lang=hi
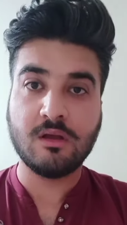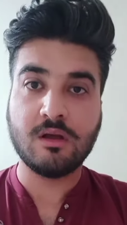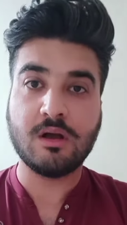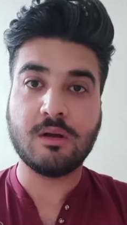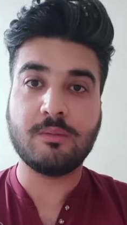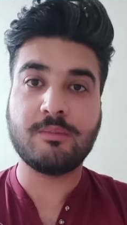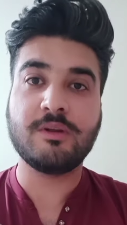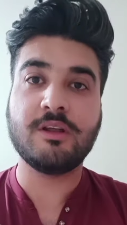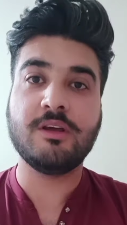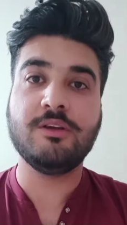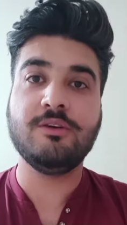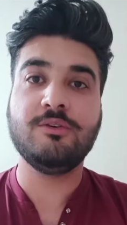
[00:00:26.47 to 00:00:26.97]

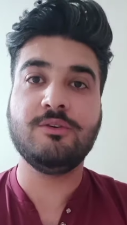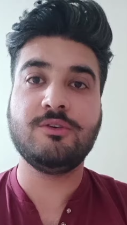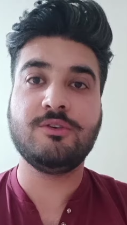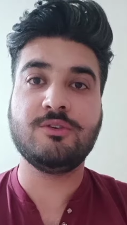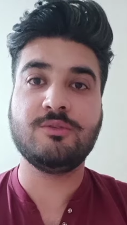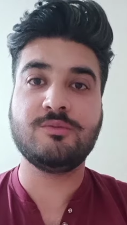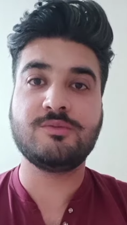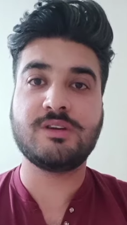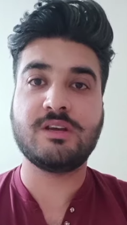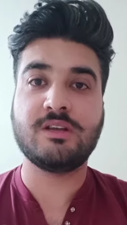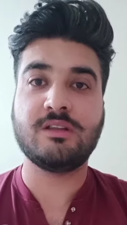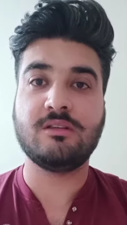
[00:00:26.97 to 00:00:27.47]
अपना
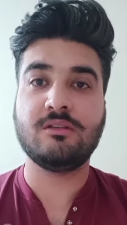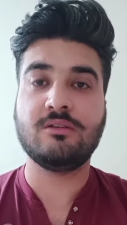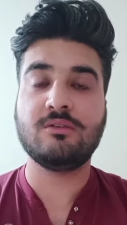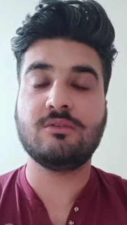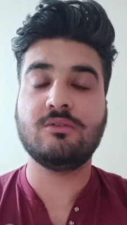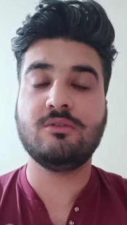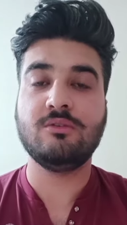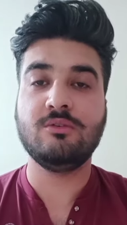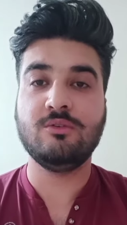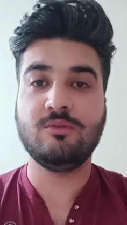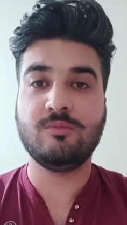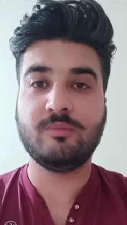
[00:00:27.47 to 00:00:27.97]
यूट्यूब चैनल
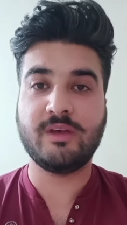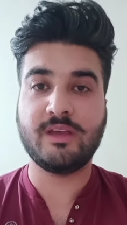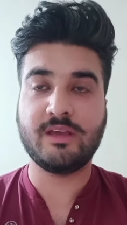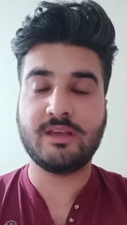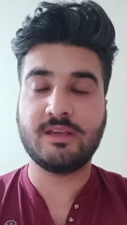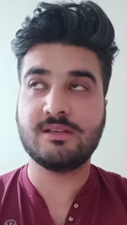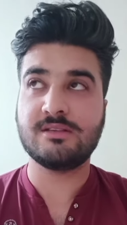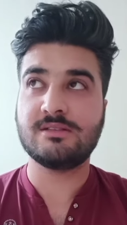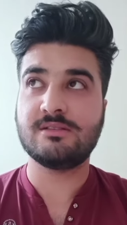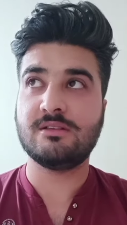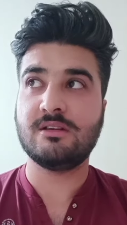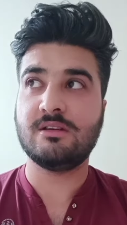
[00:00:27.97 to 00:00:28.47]
खोलूँ मैं
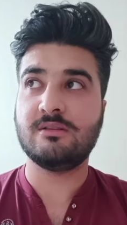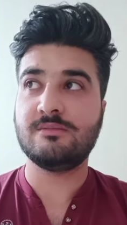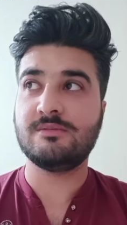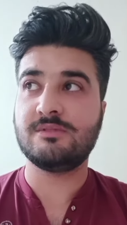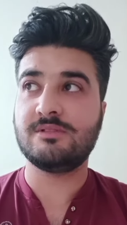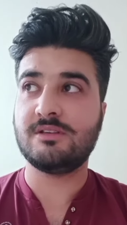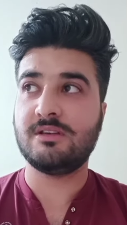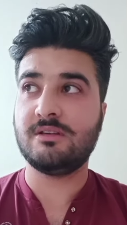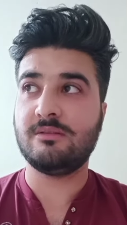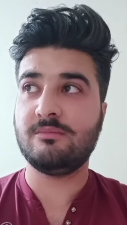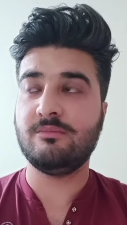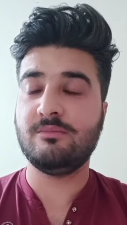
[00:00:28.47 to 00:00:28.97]
किस नाम
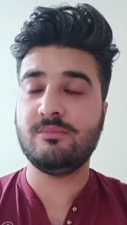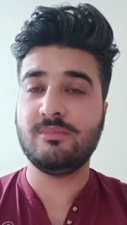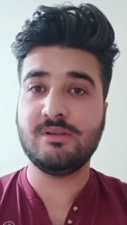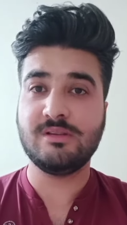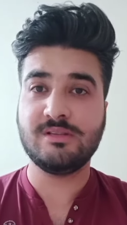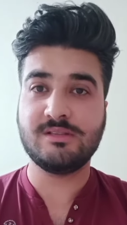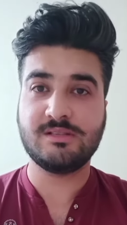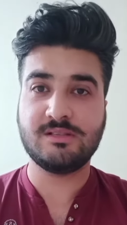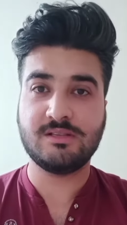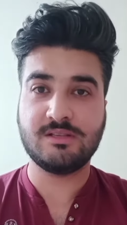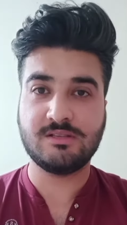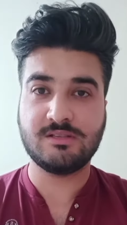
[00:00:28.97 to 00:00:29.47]
से
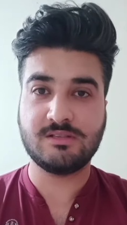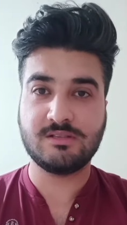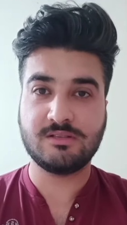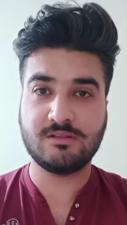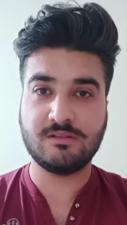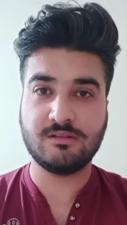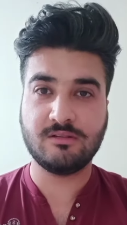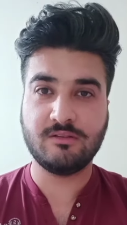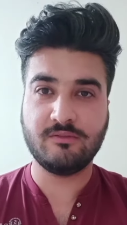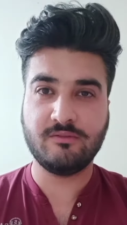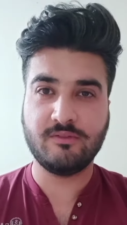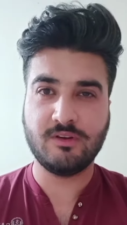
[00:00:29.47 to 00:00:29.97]
बिज़नेस
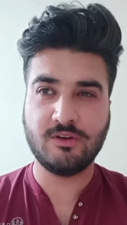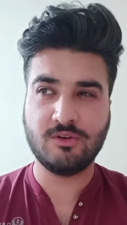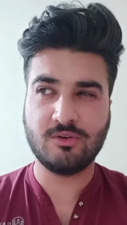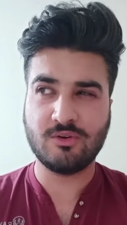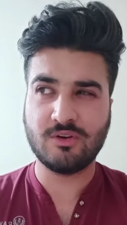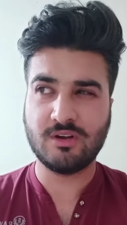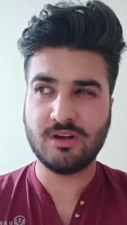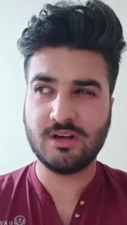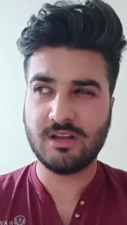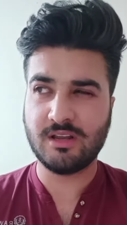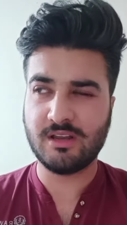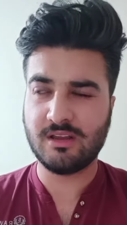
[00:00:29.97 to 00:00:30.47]

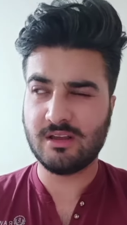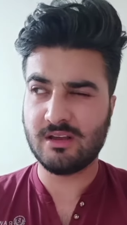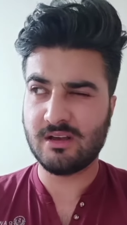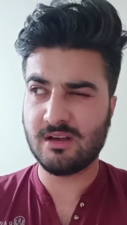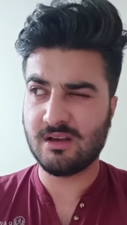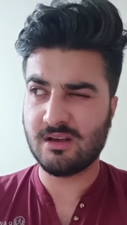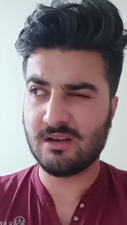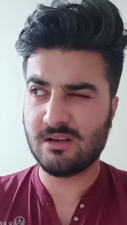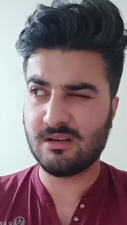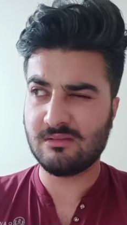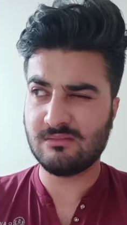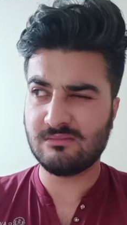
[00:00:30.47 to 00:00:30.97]
ब्लॉगर या
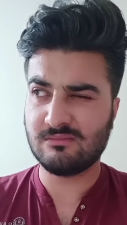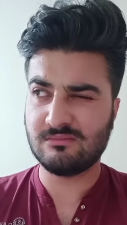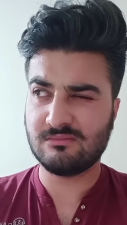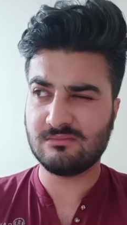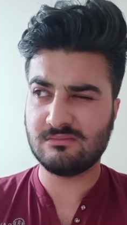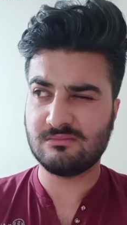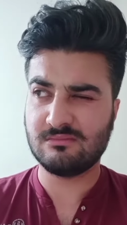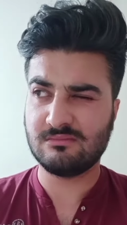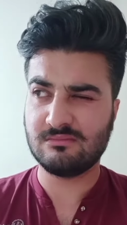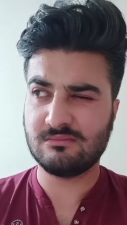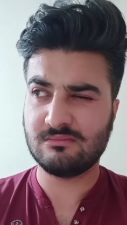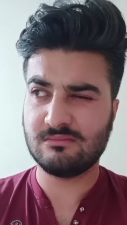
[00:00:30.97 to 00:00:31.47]

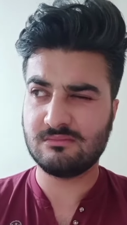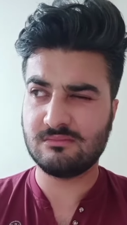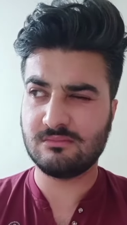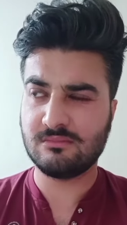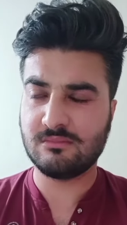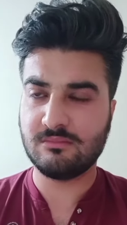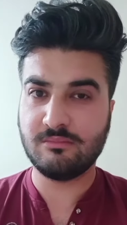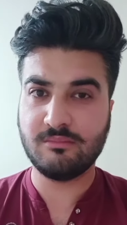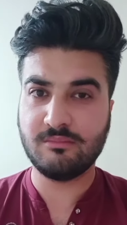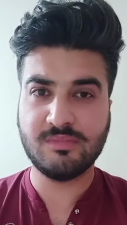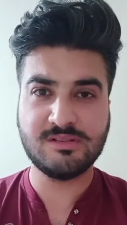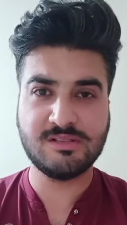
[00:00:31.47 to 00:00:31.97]

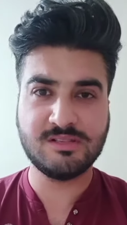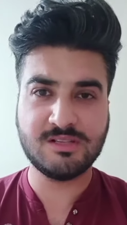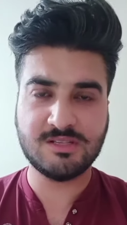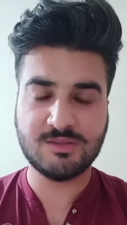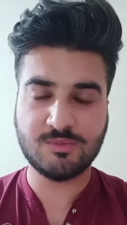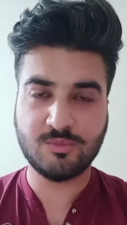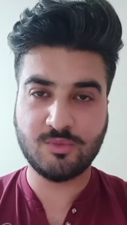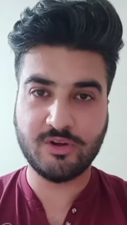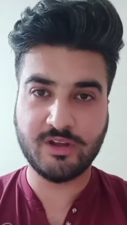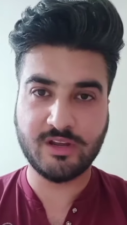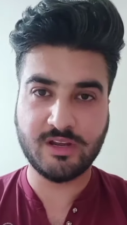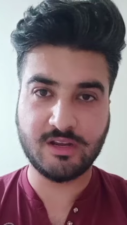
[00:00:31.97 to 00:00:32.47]
बिजनेस
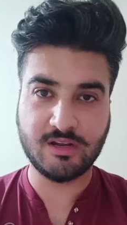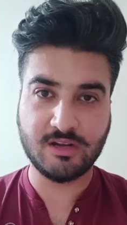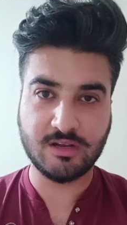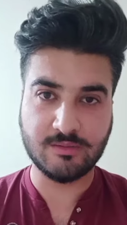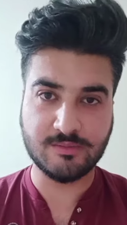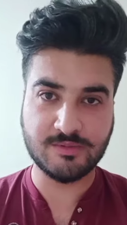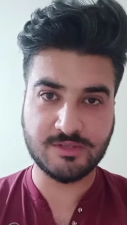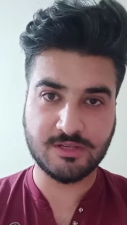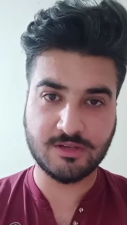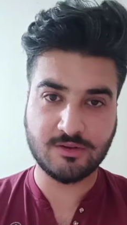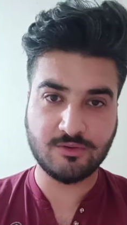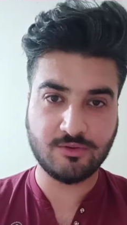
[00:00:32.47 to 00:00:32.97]
बॉय के
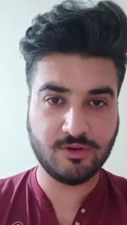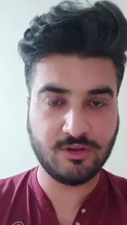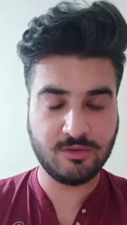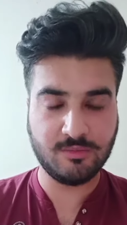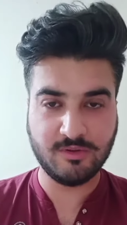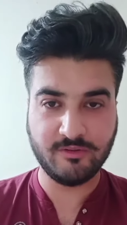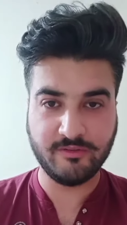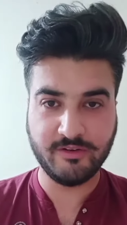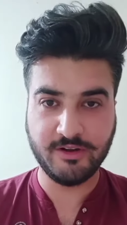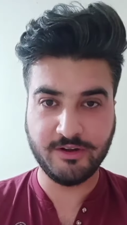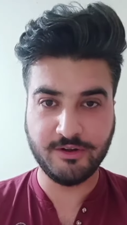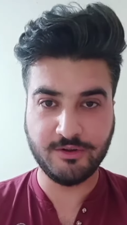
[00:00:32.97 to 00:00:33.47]
नाम से कोई
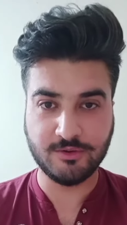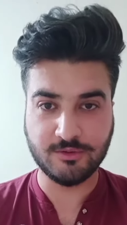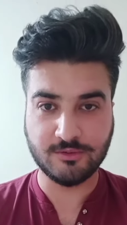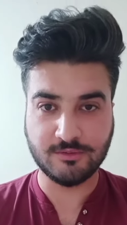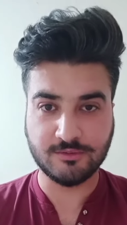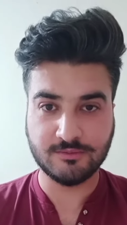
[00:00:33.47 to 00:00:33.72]
भी वीडियो